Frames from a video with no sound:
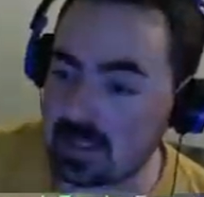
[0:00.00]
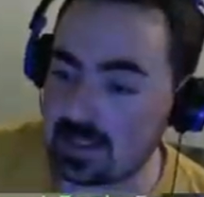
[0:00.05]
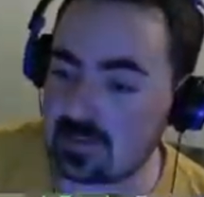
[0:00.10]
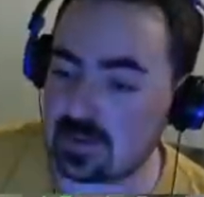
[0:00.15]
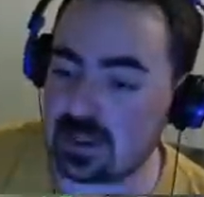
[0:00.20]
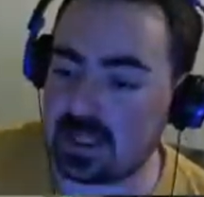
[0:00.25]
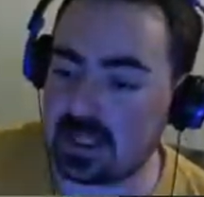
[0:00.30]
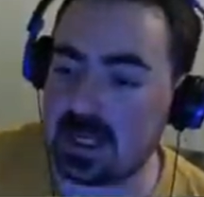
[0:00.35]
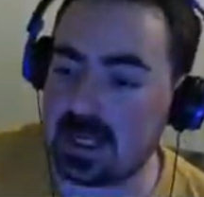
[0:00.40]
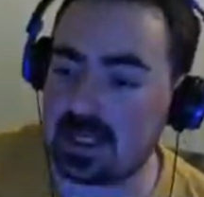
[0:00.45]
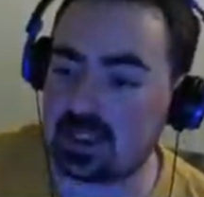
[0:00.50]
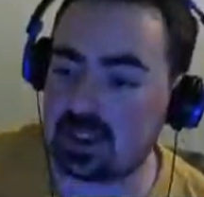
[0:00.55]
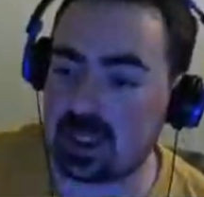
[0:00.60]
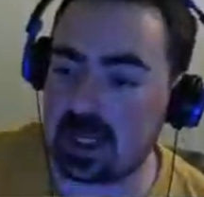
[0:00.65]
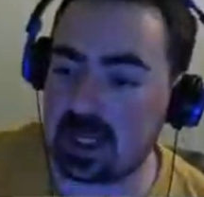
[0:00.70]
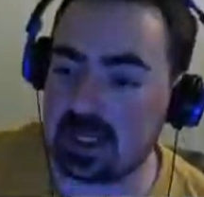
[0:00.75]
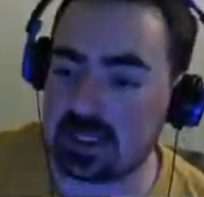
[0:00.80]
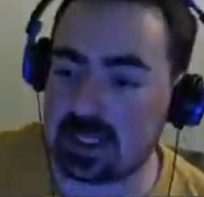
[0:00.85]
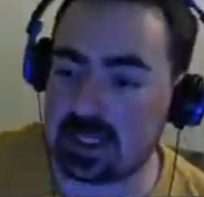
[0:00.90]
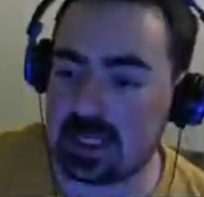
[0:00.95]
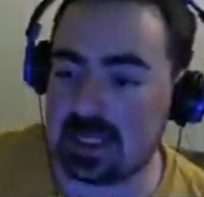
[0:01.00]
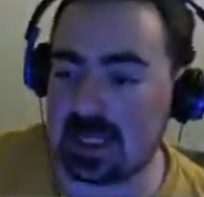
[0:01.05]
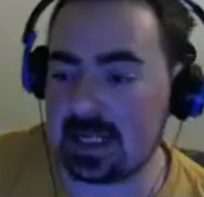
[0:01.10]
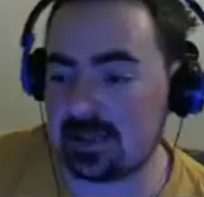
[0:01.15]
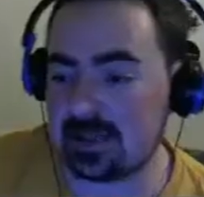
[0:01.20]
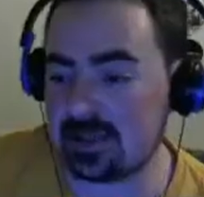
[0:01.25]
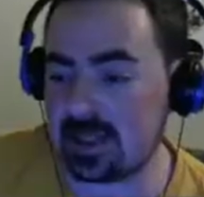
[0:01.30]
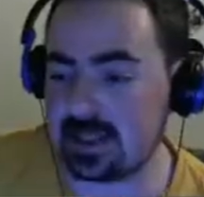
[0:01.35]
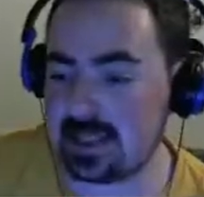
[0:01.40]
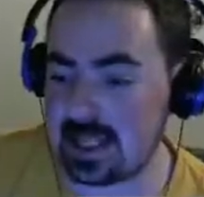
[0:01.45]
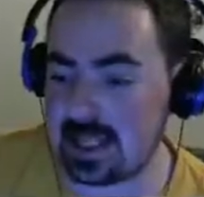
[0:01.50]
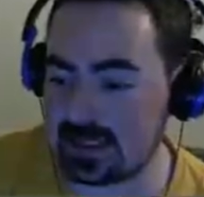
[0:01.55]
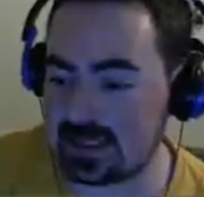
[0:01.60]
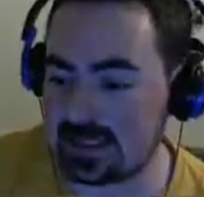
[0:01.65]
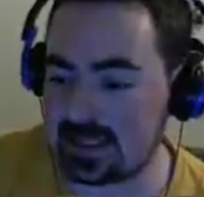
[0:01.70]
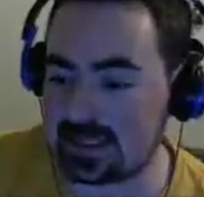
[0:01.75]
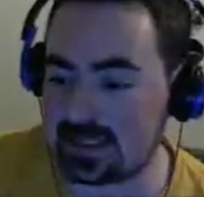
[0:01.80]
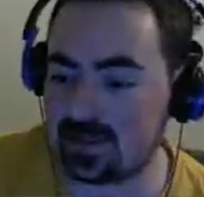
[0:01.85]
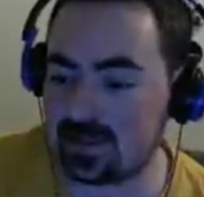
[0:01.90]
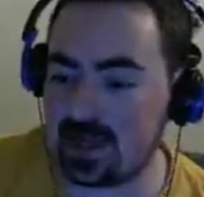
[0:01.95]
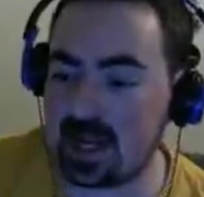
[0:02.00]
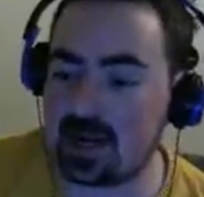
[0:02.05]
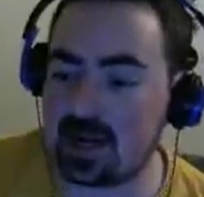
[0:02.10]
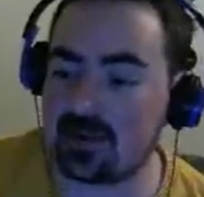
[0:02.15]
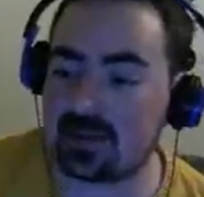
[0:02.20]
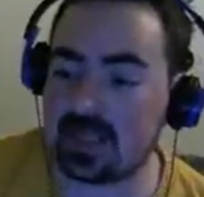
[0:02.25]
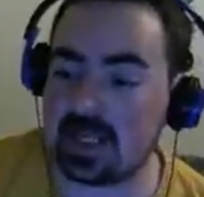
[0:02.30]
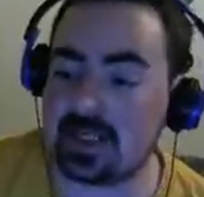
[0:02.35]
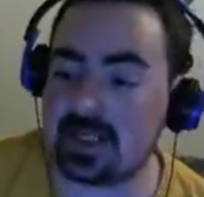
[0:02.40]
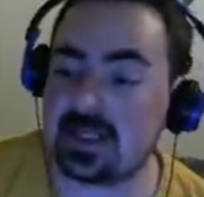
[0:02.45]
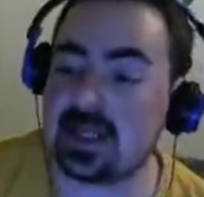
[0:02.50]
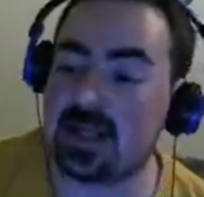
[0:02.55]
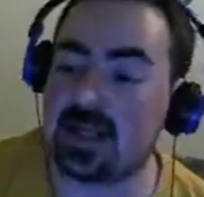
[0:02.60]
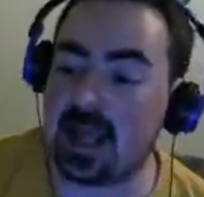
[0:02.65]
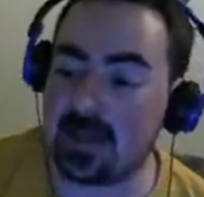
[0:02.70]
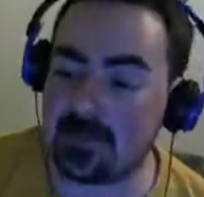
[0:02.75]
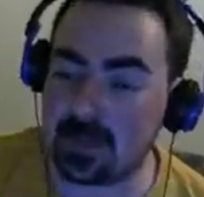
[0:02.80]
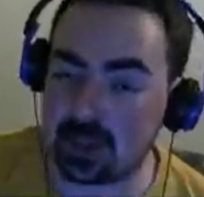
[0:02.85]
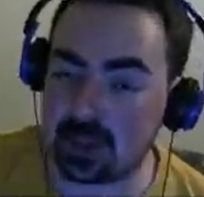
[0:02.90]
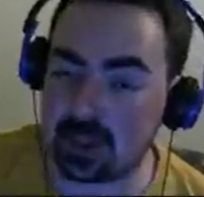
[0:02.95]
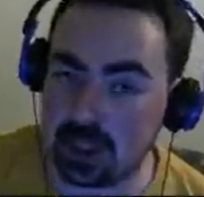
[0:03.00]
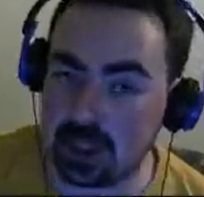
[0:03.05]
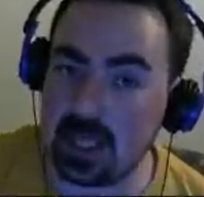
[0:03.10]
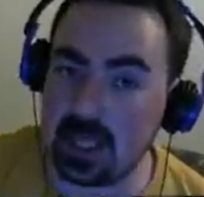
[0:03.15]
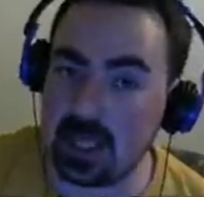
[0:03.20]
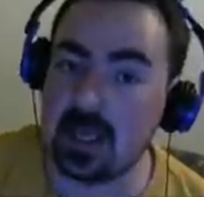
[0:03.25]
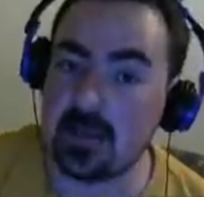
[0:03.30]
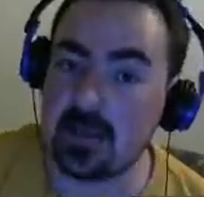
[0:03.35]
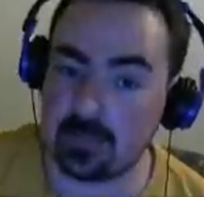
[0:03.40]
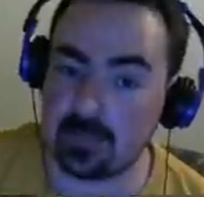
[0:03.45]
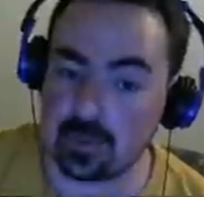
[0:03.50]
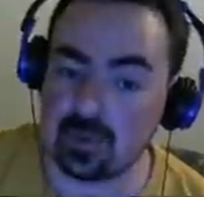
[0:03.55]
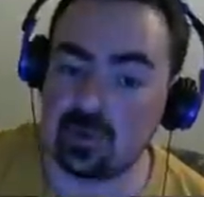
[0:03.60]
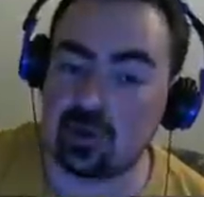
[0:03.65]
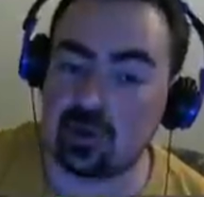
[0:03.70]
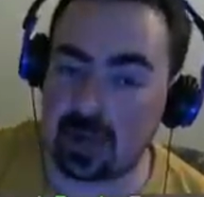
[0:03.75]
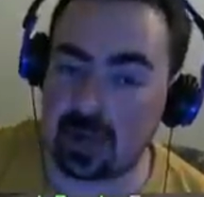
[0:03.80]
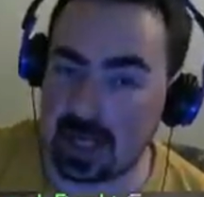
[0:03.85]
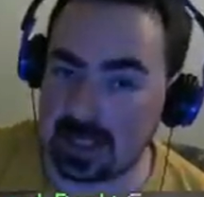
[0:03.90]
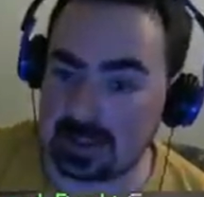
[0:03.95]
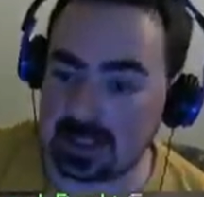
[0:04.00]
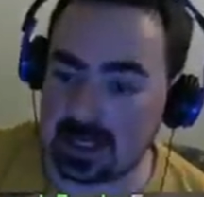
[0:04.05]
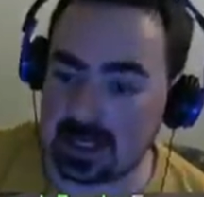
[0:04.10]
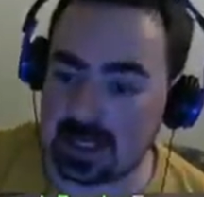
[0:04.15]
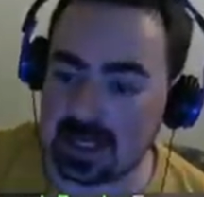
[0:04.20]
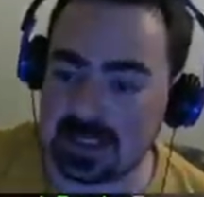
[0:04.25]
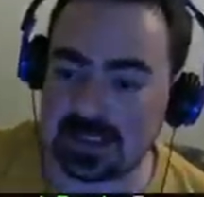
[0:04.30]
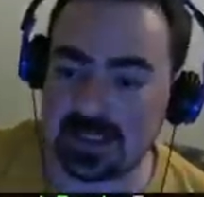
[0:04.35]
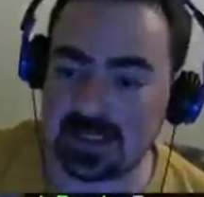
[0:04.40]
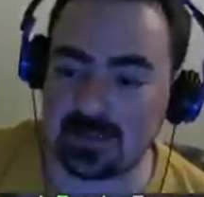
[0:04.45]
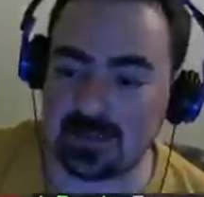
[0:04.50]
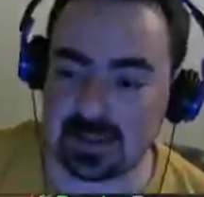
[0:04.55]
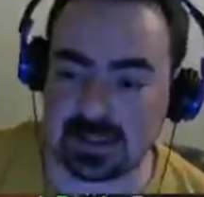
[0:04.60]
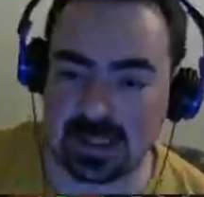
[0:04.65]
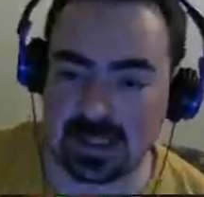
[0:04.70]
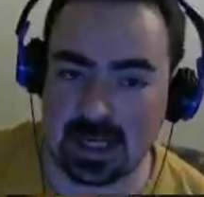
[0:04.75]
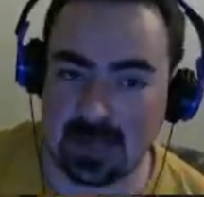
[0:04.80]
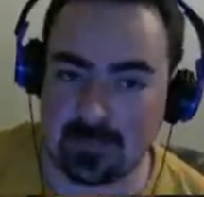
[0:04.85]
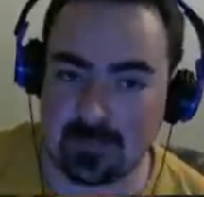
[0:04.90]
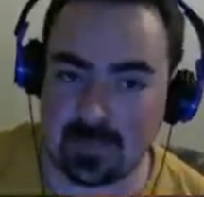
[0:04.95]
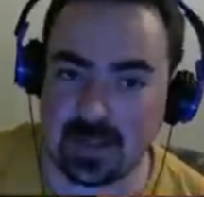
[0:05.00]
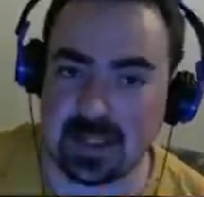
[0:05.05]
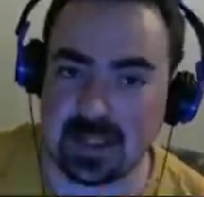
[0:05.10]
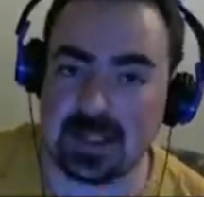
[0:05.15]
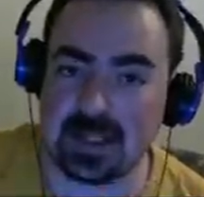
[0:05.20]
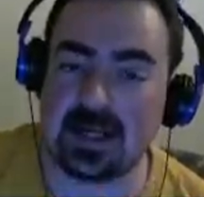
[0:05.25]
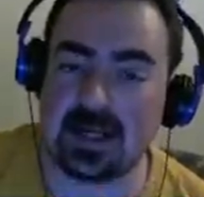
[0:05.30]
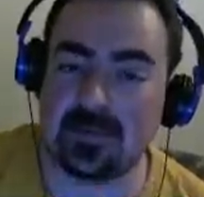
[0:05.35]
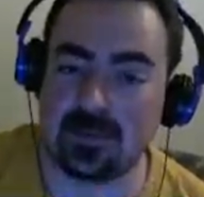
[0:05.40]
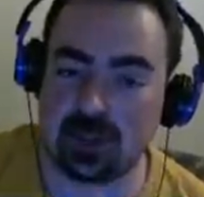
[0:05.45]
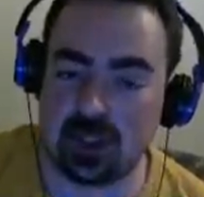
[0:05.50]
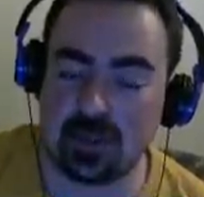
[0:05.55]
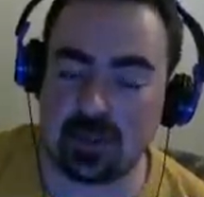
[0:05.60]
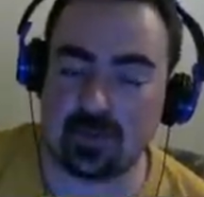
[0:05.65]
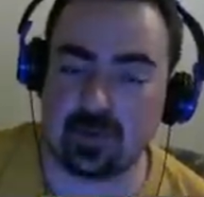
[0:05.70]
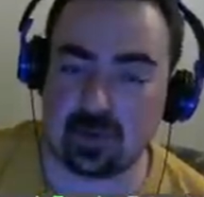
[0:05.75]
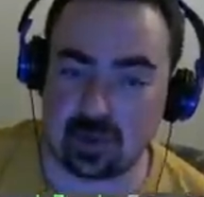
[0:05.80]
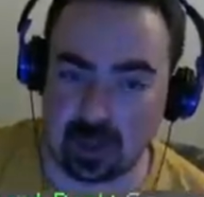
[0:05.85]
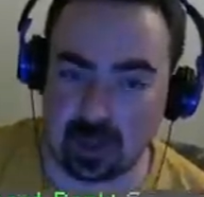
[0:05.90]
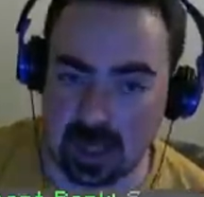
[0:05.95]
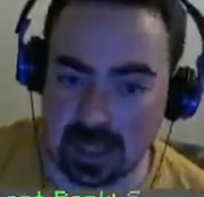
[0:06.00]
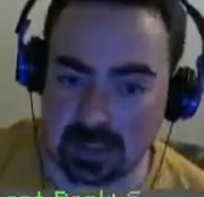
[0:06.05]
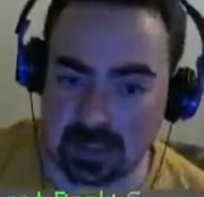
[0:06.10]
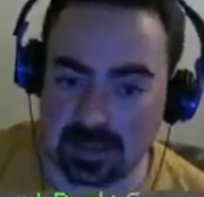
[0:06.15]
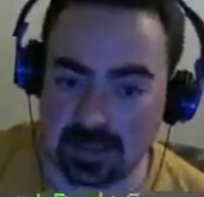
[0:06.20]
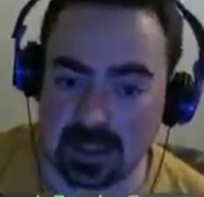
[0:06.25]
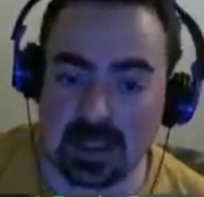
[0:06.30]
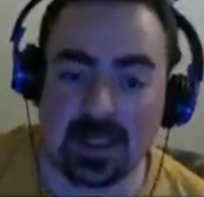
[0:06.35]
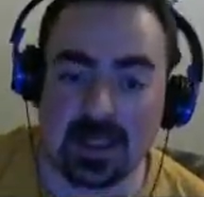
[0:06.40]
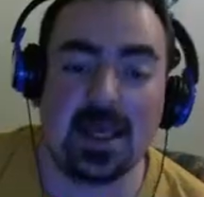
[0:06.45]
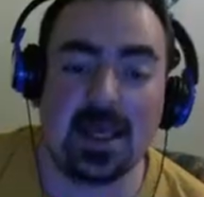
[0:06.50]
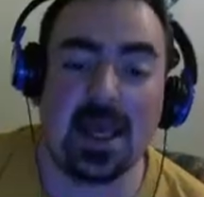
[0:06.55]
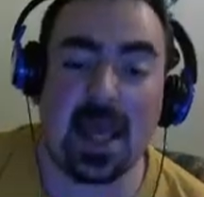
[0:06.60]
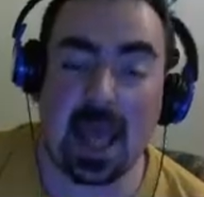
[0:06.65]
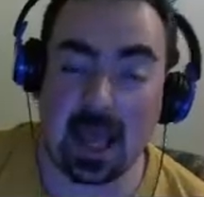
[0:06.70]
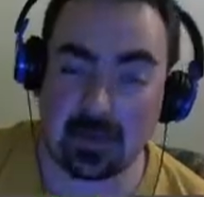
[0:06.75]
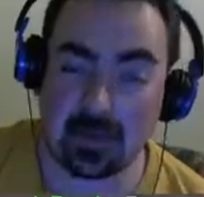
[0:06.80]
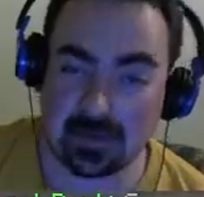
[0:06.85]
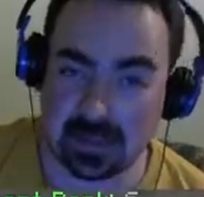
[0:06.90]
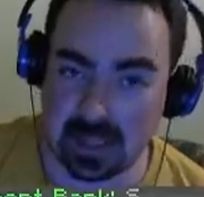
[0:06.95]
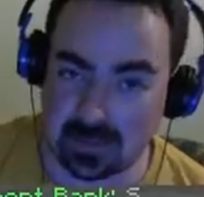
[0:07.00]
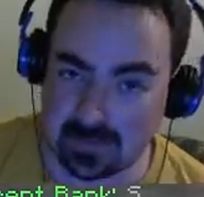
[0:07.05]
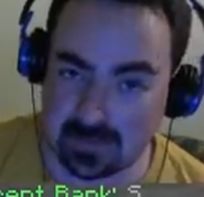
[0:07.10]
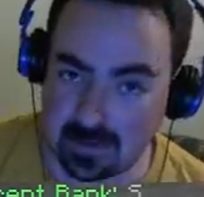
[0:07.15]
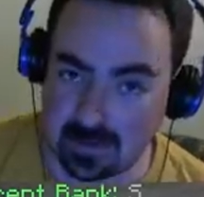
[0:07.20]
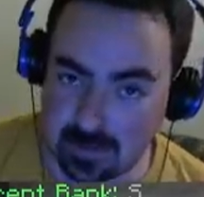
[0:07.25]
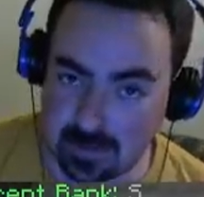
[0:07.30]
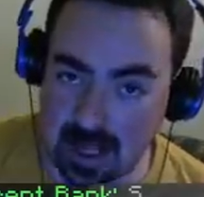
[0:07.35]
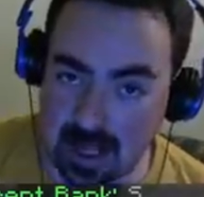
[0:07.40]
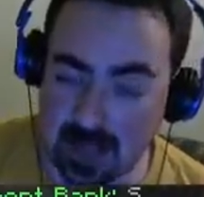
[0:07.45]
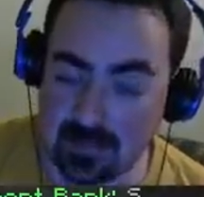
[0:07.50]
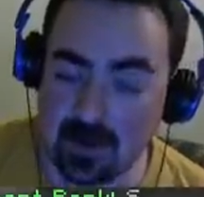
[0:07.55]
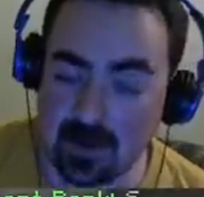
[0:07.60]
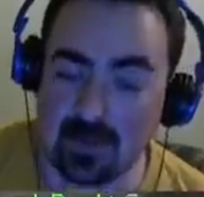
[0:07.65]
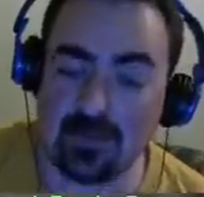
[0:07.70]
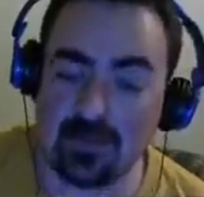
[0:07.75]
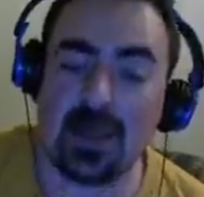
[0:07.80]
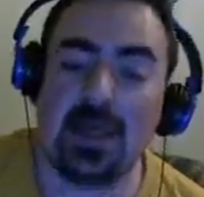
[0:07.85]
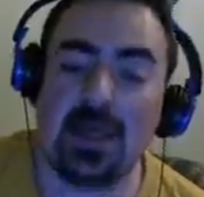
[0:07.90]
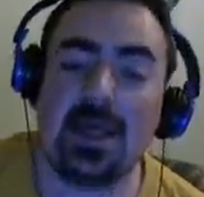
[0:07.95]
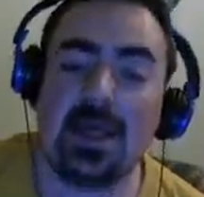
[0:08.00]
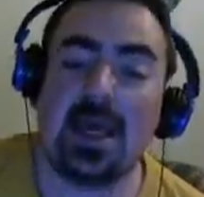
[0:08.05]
potete leggere anche in alto a destra, se non erro, titanmc.net ragazzi, questo è l'IP, titanmc.net, è un server premium.